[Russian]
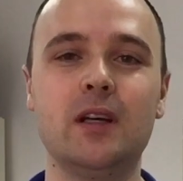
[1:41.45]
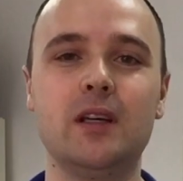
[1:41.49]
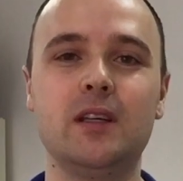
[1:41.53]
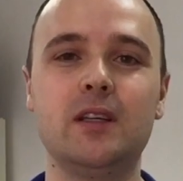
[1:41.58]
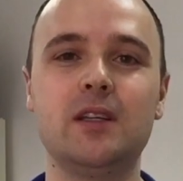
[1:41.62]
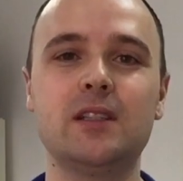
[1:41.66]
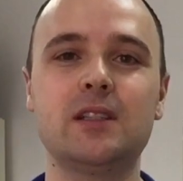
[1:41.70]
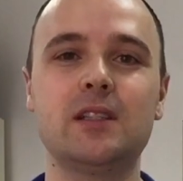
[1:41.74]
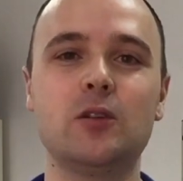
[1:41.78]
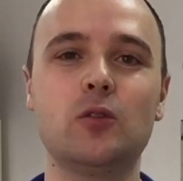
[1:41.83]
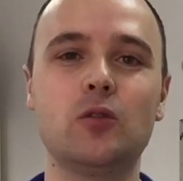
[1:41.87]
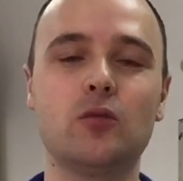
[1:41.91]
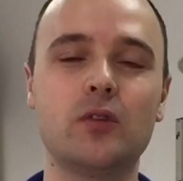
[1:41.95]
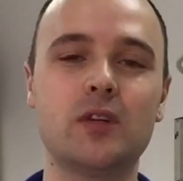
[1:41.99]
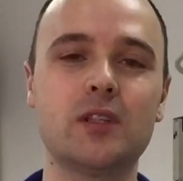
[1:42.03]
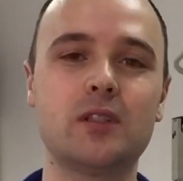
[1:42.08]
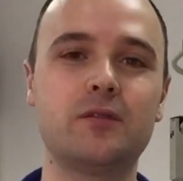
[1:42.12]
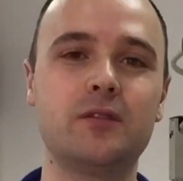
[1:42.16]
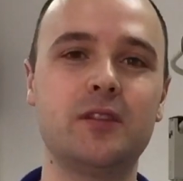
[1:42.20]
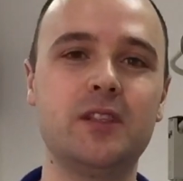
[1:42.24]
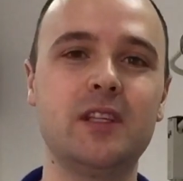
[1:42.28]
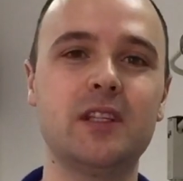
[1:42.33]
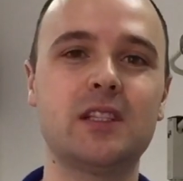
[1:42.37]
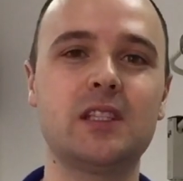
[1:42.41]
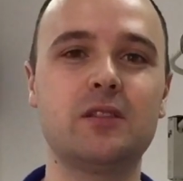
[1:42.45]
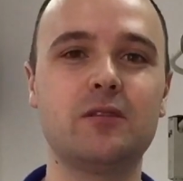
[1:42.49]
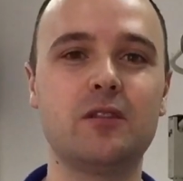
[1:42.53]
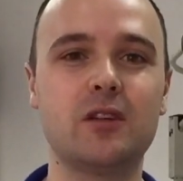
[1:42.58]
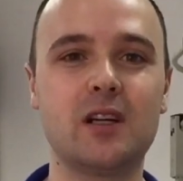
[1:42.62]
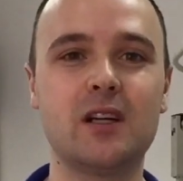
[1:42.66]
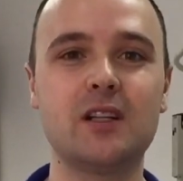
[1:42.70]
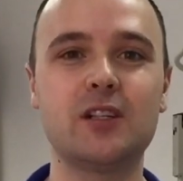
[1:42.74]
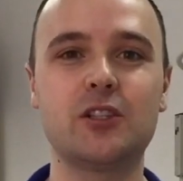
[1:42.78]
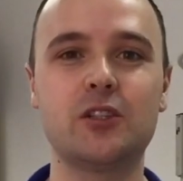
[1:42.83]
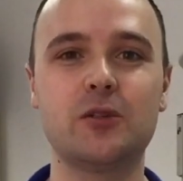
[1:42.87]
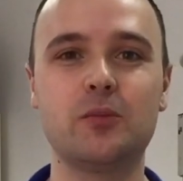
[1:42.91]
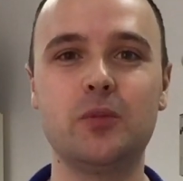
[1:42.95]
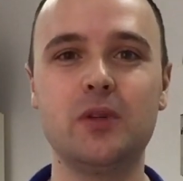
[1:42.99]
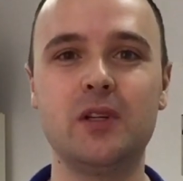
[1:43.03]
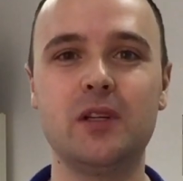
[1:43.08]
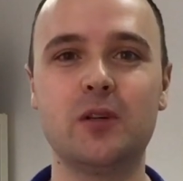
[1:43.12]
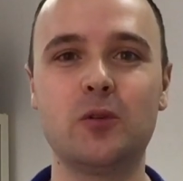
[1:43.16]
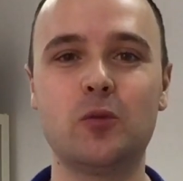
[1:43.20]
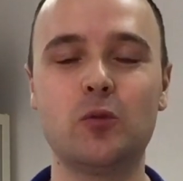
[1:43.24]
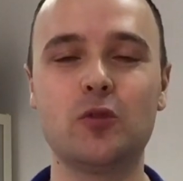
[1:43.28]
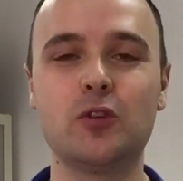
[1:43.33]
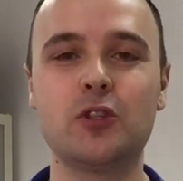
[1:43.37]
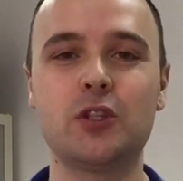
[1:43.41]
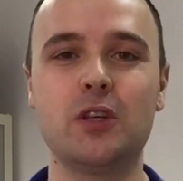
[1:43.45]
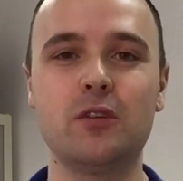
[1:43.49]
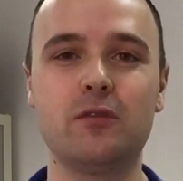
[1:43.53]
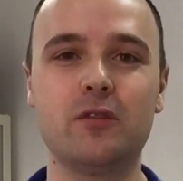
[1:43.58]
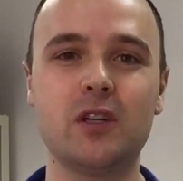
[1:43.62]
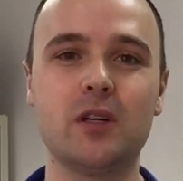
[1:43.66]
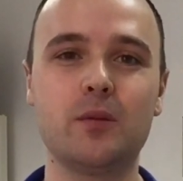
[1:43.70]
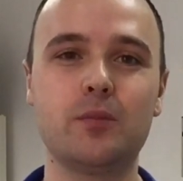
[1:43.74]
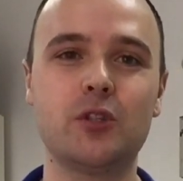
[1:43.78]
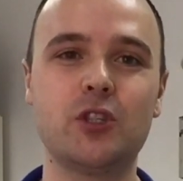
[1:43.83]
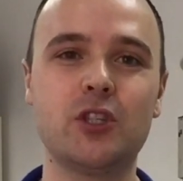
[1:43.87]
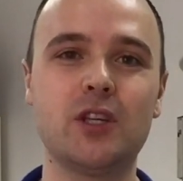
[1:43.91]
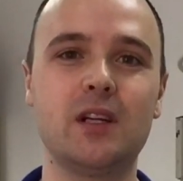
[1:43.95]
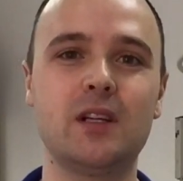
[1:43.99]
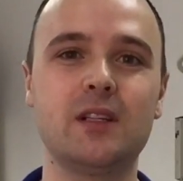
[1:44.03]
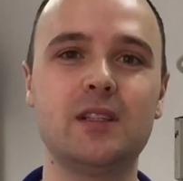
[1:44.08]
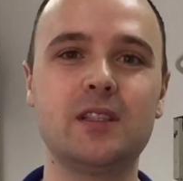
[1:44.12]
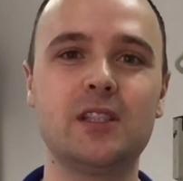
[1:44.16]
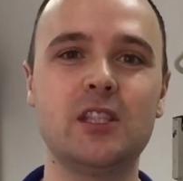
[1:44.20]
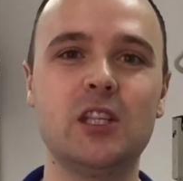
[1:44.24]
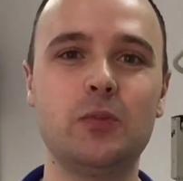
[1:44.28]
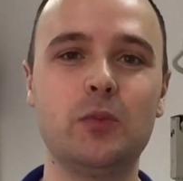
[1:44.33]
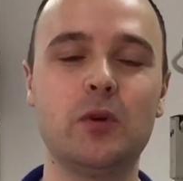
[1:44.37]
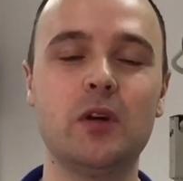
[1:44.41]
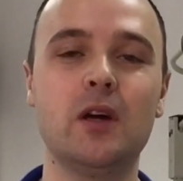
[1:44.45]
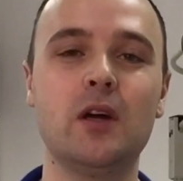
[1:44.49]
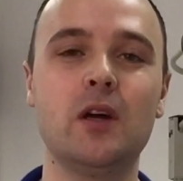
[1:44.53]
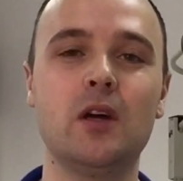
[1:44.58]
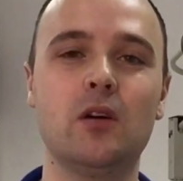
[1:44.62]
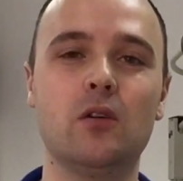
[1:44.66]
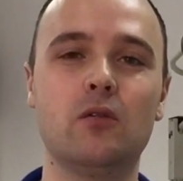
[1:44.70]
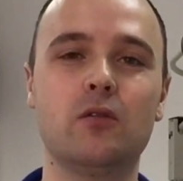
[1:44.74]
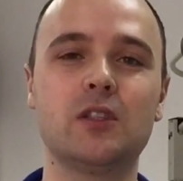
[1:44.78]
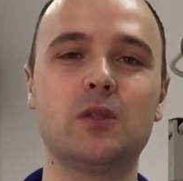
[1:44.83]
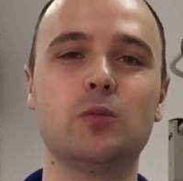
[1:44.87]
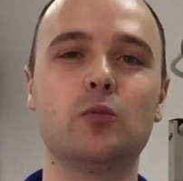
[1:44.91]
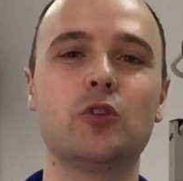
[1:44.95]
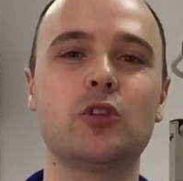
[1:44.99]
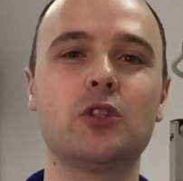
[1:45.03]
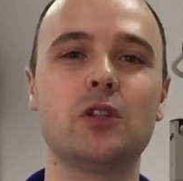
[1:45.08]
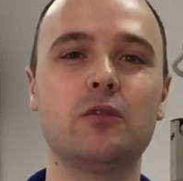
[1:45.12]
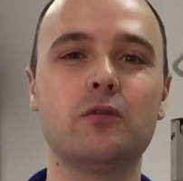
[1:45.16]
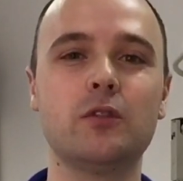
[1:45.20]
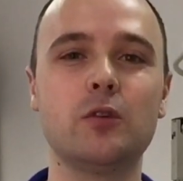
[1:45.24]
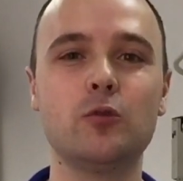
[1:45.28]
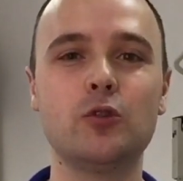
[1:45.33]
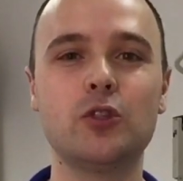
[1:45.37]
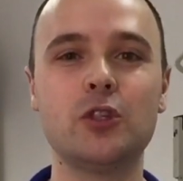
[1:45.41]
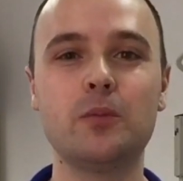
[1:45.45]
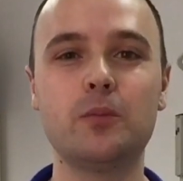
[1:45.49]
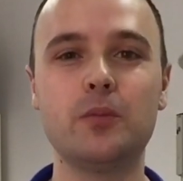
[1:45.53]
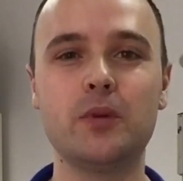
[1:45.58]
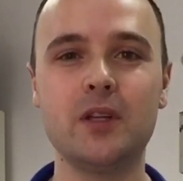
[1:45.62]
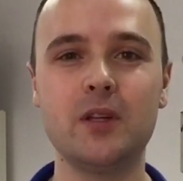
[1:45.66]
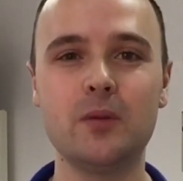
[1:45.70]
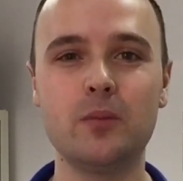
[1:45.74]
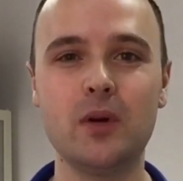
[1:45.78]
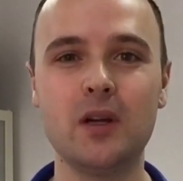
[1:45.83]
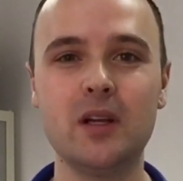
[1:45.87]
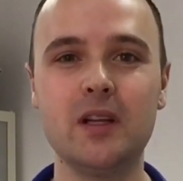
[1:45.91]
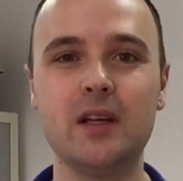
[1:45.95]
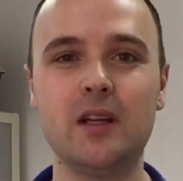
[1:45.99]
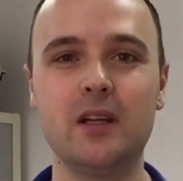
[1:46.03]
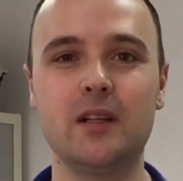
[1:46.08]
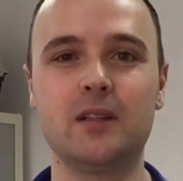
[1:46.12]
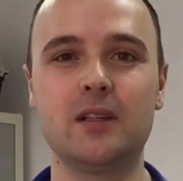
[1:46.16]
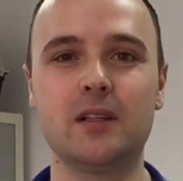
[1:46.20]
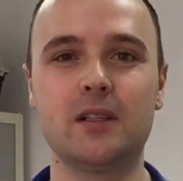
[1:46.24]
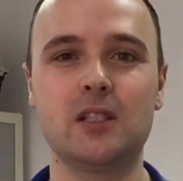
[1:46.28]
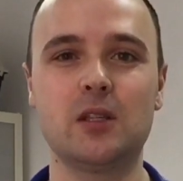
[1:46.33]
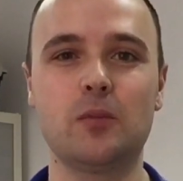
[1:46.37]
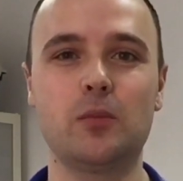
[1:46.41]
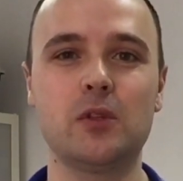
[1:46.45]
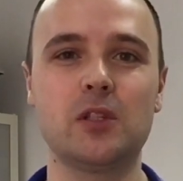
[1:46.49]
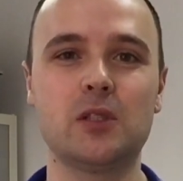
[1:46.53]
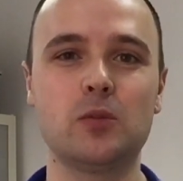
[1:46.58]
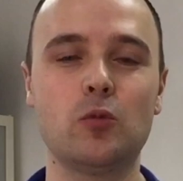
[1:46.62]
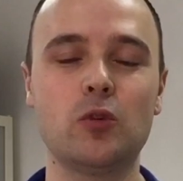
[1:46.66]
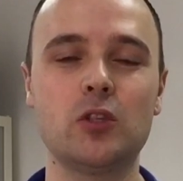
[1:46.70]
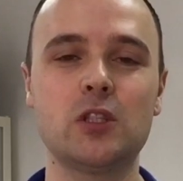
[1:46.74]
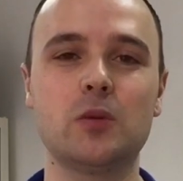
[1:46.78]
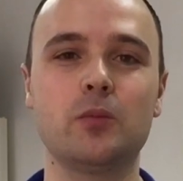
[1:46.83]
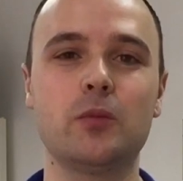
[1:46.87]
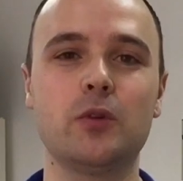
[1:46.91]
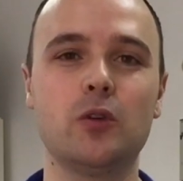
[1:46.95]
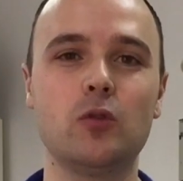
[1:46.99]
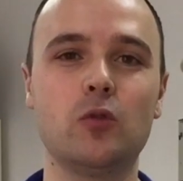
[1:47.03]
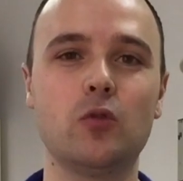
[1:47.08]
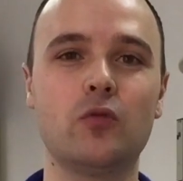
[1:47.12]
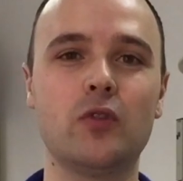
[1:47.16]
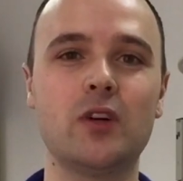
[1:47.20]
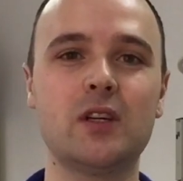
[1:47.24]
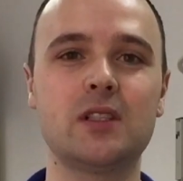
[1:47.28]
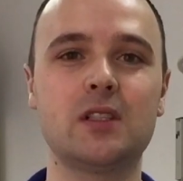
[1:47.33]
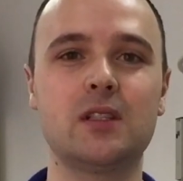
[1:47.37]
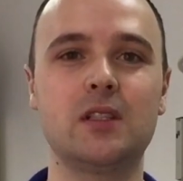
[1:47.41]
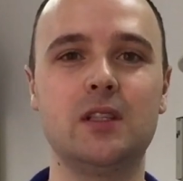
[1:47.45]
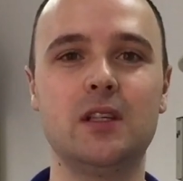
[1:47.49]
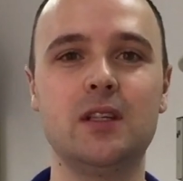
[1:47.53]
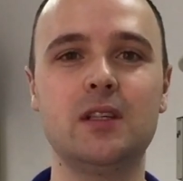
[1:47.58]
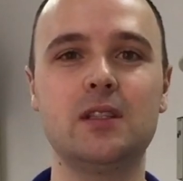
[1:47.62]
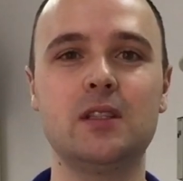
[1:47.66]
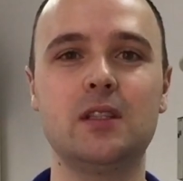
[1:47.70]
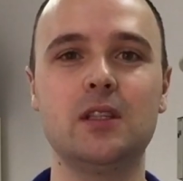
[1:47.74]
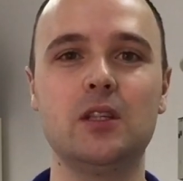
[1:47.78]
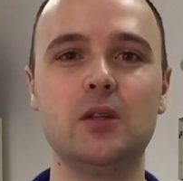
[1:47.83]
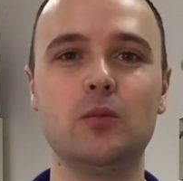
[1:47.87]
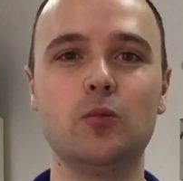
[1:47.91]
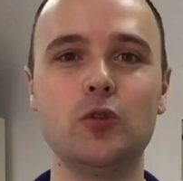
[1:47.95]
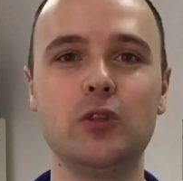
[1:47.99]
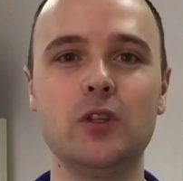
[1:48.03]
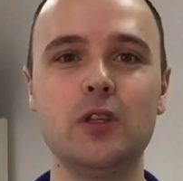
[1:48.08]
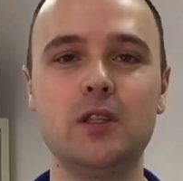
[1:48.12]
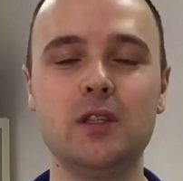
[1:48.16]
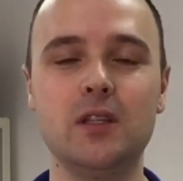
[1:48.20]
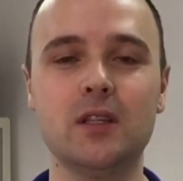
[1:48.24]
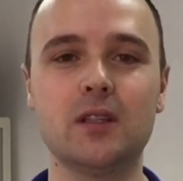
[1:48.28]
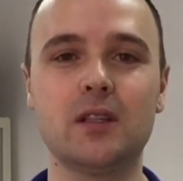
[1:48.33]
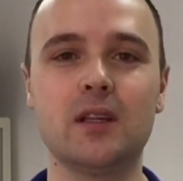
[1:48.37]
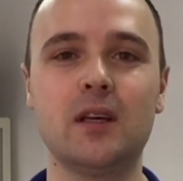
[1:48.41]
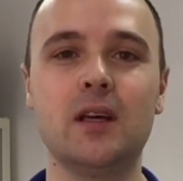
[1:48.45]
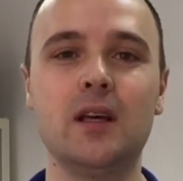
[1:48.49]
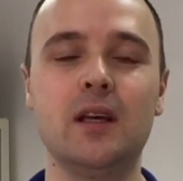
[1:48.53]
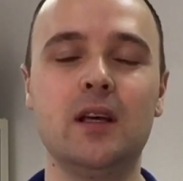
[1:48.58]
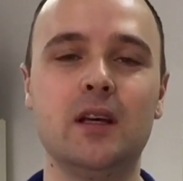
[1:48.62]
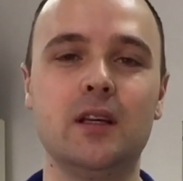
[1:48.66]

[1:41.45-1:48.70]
Если у вас в детстве раньше были кошки, вы общались с ними, возможно, вы уже переболели токсоплазмозом и у вас есть иммунитет.